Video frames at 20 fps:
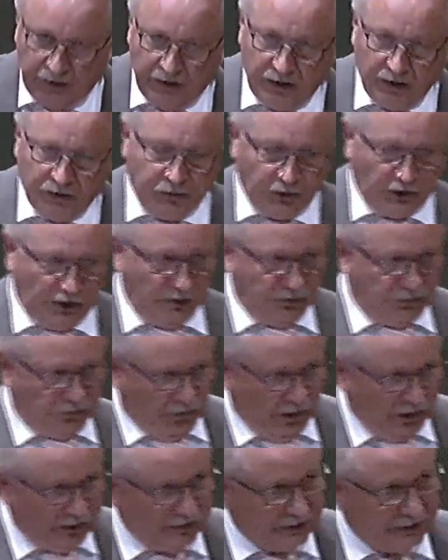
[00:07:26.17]
von der
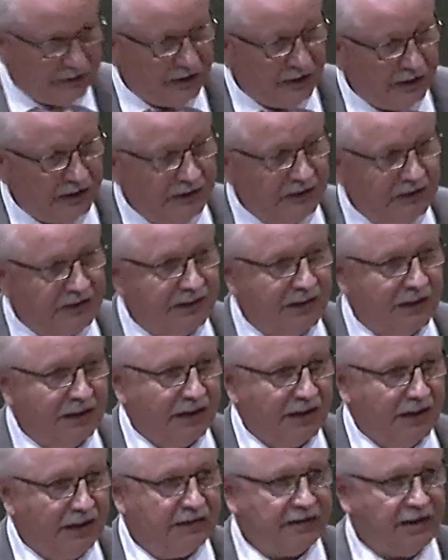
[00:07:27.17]
Finsternis
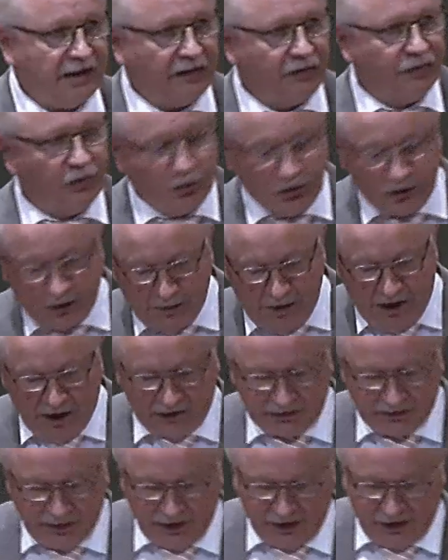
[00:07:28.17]
in sein
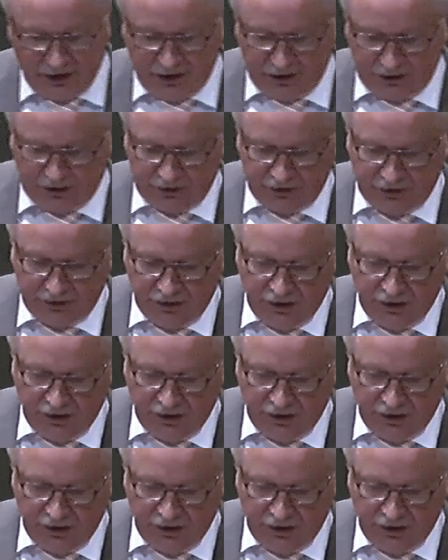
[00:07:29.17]
wunderbares Licht.